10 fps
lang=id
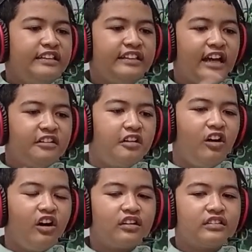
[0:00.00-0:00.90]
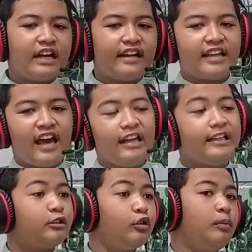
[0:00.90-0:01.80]
Iya dong, karena hal
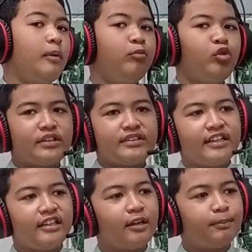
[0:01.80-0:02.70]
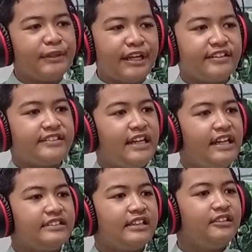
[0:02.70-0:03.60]
itu membuat saya
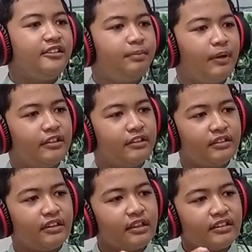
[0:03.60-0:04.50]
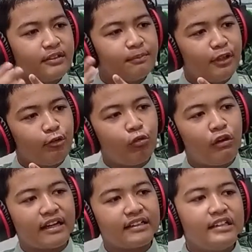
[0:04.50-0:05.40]
terbiasa saat dibagi diberi
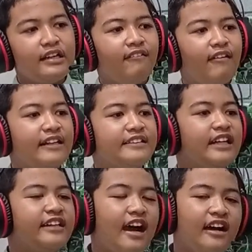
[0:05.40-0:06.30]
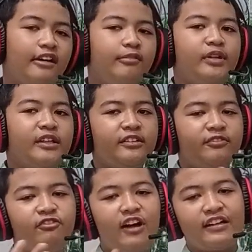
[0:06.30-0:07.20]
uang, maka saya akan
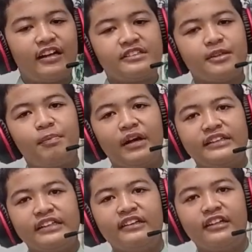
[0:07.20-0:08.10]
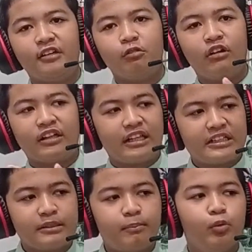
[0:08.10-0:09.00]
menginfakkan sebagian dari uang
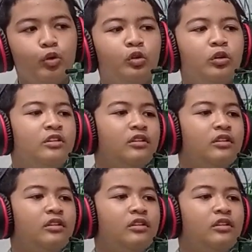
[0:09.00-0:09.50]
tersebut.